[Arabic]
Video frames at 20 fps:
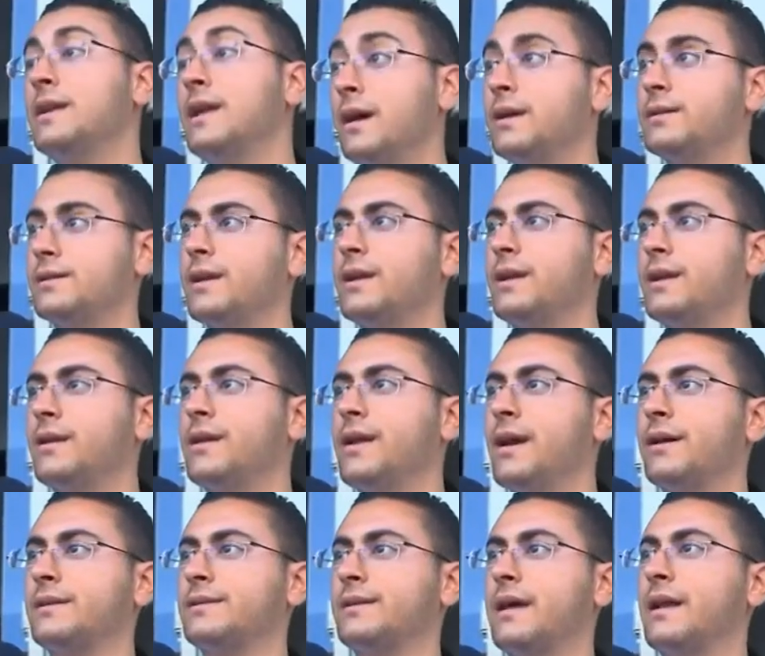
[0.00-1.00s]
ناقص
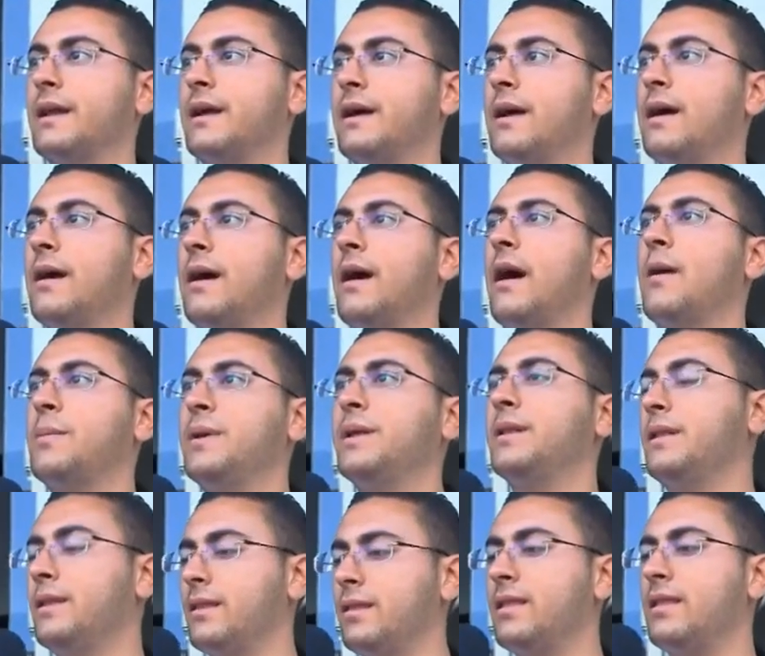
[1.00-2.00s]
ناقص على
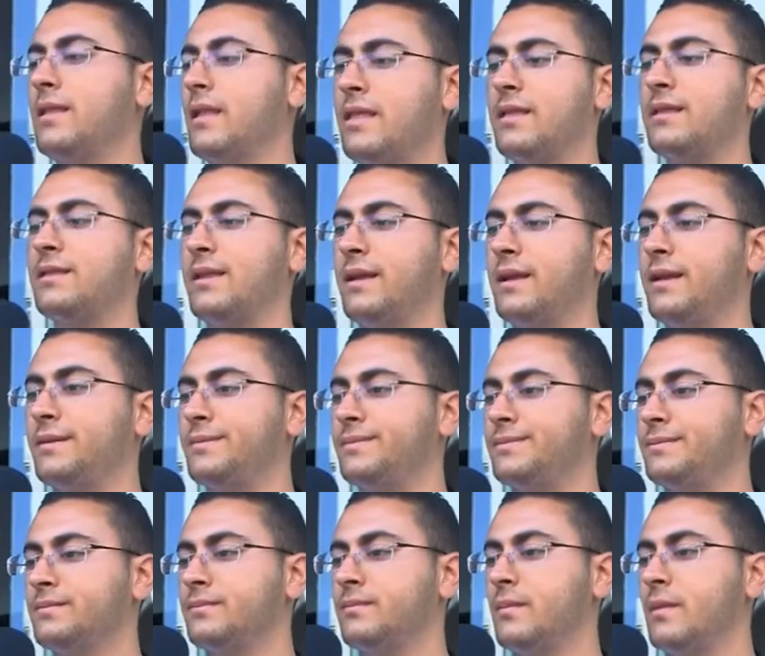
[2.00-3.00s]
عامين ثلاثة ليالي
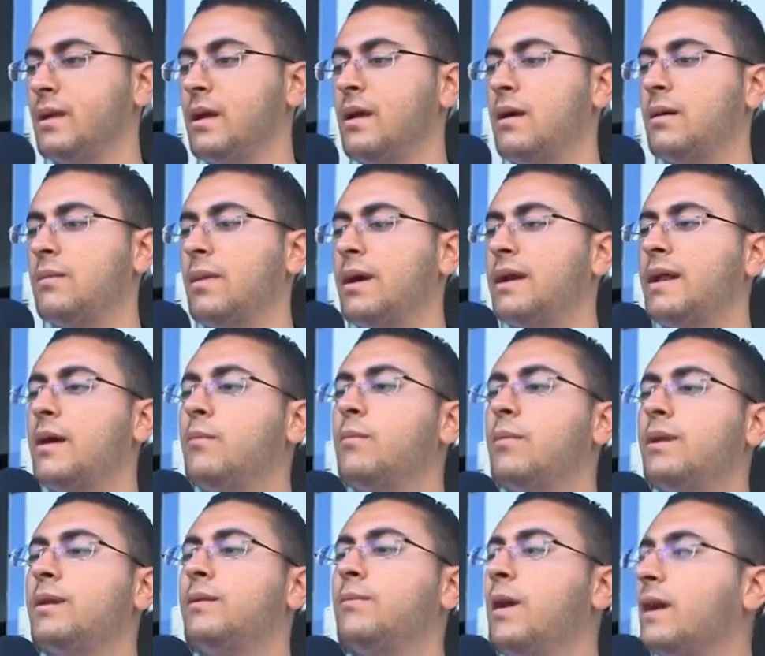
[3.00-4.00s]
معناها
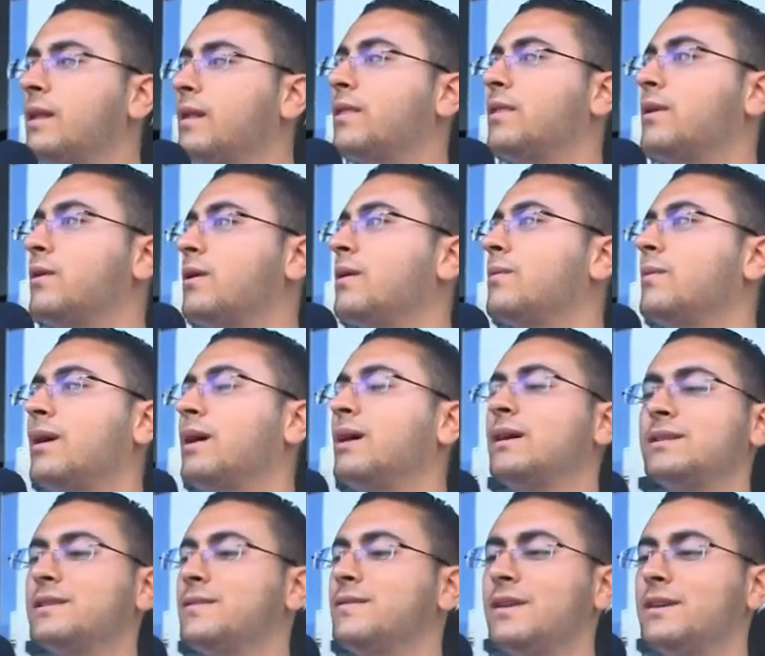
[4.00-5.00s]
من بعد الثوره
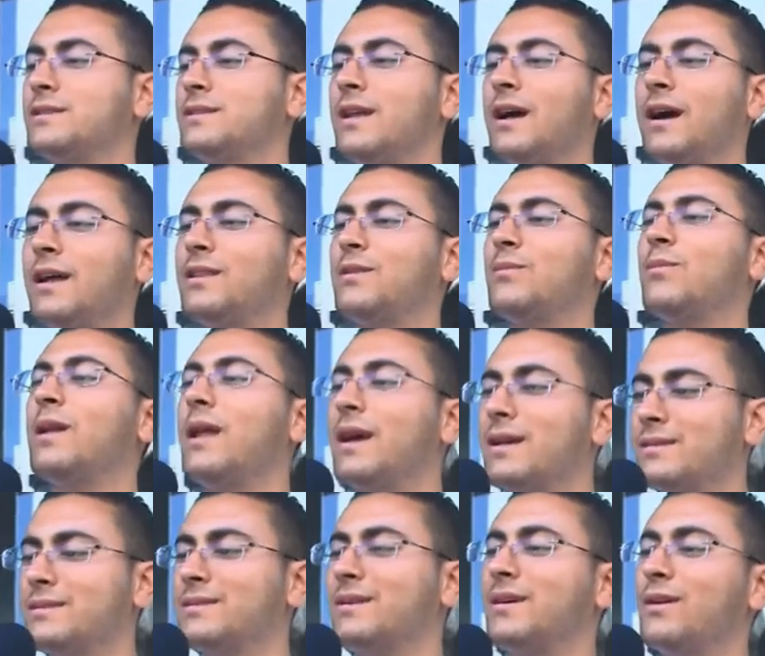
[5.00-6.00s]
ما شفناش تقدم
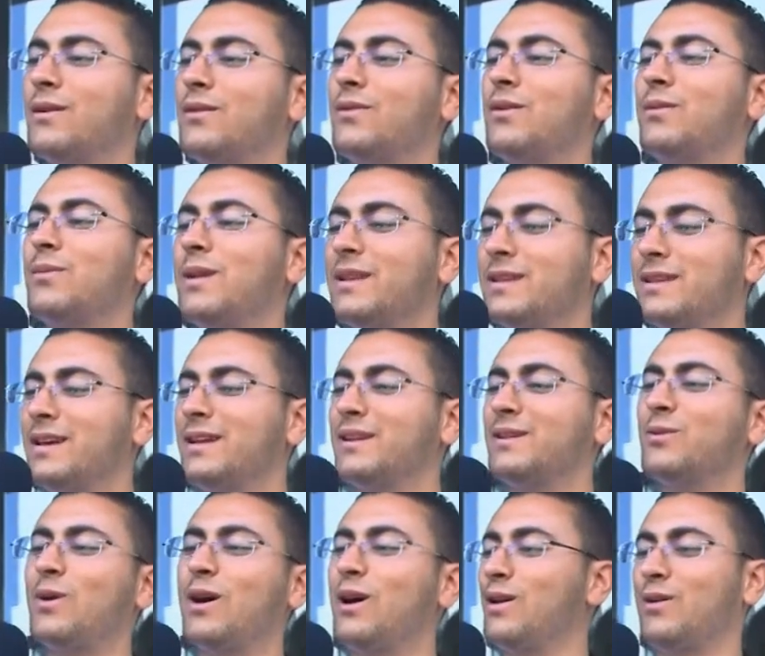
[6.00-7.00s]
بالعكس نراو في البلاد
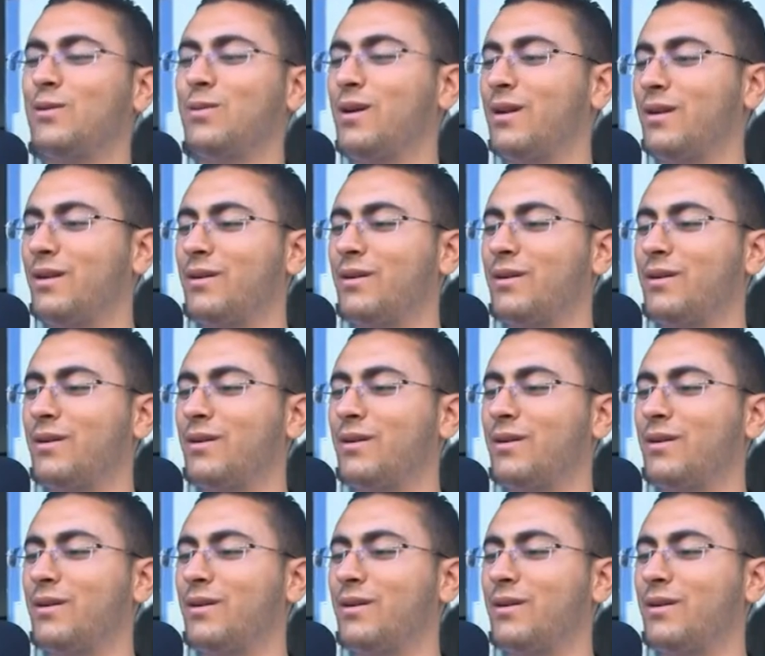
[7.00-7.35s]
كان توخروا